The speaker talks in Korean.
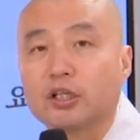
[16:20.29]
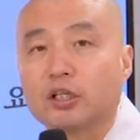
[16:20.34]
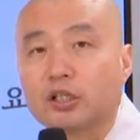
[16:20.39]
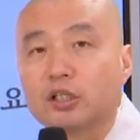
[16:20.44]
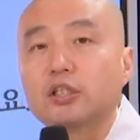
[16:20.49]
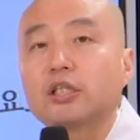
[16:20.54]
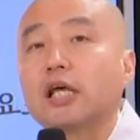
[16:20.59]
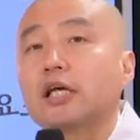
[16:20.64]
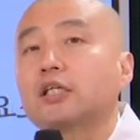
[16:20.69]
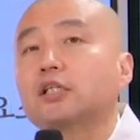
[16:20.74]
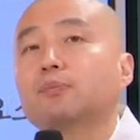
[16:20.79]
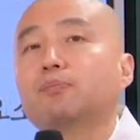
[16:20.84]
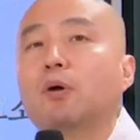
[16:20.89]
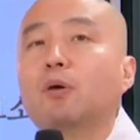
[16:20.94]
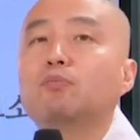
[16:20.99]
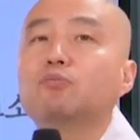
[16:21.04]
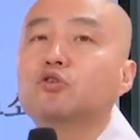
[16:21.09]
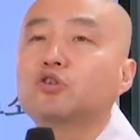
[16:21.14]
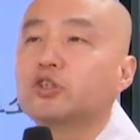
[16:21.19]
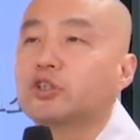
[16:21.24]
그때 그
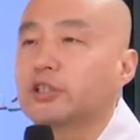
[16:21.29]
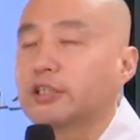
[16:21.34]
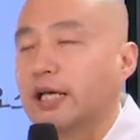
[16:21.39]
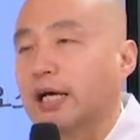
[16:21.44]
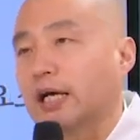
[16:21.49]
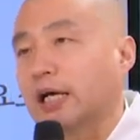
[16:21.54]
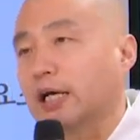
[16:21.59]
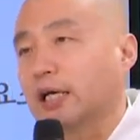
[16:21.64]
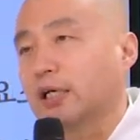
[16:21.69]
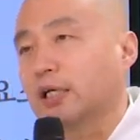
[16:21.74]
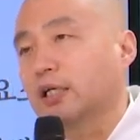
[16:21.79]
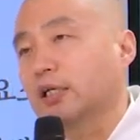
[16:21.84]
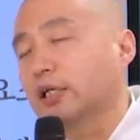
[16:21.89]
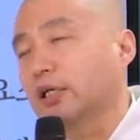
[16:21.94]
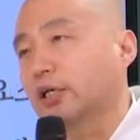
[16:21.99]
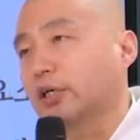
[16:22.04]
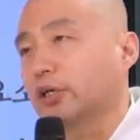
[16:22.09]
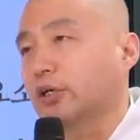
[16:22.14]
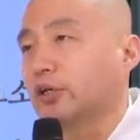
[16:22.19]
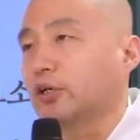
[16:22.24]
법문을 제가
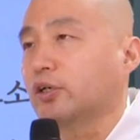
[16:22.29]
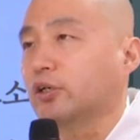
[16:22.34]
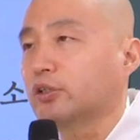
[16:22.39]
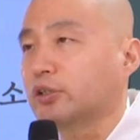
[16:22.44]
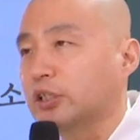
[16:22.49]
어,